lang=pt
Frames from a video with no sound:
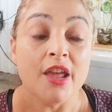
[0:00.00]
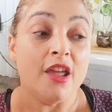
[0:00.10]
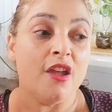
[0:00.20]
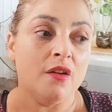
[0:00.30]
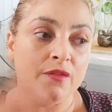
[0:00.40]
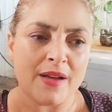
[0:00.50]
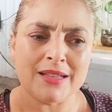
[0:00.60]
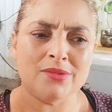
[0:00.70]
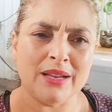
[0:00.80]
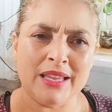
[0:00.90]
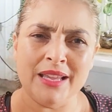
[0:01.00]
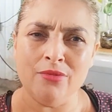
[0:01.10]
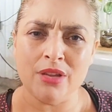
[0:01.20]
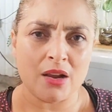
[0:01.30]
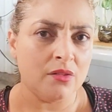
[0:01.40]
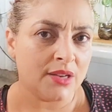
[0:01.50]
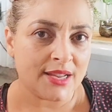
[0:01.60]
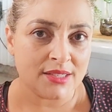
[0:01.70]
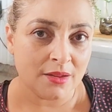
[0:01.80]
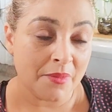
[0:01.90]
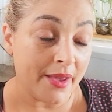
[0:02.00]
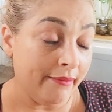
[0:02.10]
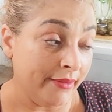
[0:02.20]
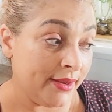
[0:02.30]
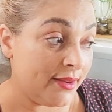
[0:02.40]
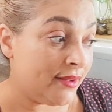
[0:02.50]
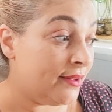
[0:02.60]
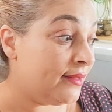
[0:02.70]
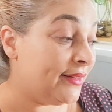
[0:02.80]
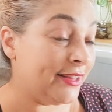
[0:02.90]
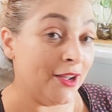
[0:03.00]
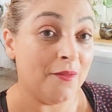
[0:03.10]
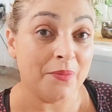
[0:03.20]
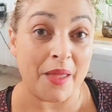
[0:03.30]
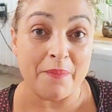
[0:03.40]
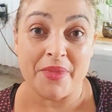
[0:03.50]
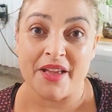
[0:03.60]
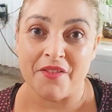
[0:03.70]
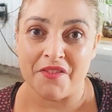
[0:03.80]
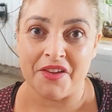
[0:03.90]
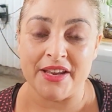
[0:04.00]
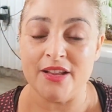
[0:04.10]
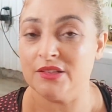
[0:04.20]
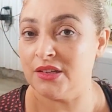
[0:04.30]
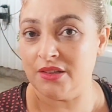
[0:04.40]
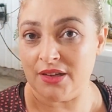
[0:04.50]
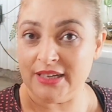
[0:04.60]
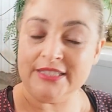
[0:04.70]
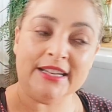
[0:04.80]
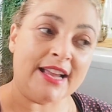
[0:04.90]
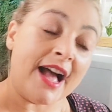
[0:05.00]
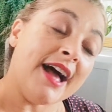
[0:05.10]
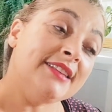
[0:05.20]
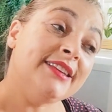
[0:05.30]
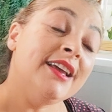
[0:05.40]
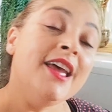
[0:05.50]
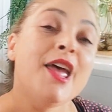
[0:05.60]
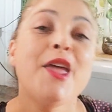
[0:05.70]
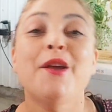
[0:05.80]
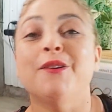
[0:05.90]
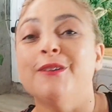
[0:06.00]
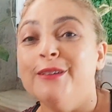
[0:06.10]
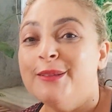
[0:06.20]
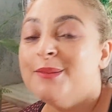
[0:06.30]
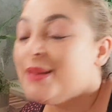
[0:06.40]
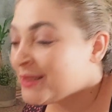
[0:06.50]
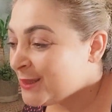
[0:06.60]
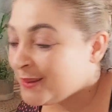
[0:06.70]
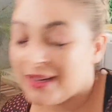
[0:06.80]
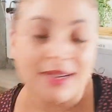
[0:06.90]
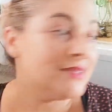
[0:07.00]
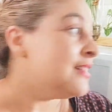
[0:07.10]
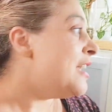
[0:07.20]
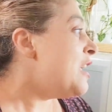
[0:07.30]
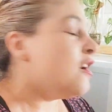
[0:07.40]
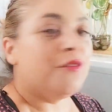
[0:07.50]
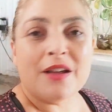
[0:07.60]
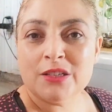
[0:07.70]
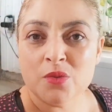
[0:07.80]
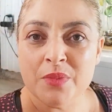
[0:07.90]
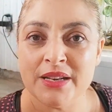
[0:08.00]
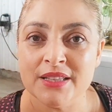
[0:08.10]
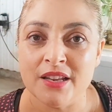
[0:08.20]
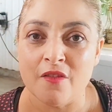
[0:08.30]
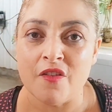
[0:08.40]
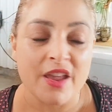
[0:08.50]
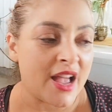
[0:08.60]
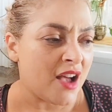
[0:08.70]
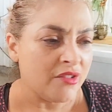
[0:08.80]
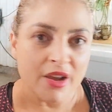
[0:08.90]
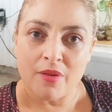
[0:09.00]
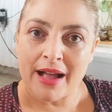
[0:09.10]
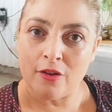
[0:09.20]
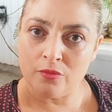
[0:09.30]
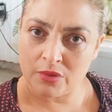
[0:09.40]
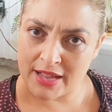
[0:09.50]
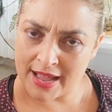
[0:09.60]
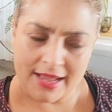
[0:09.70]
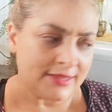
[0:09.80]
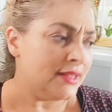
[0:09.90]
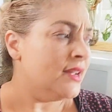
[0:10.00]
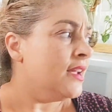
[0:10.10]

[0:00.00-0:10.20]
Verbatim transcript: Eu faço aqui o que acontece na minha vida. Então, na minha vida, eu sou dona de casa, eu cuido dos meus filhos, eu faço comida trivial e eu arrumo casa.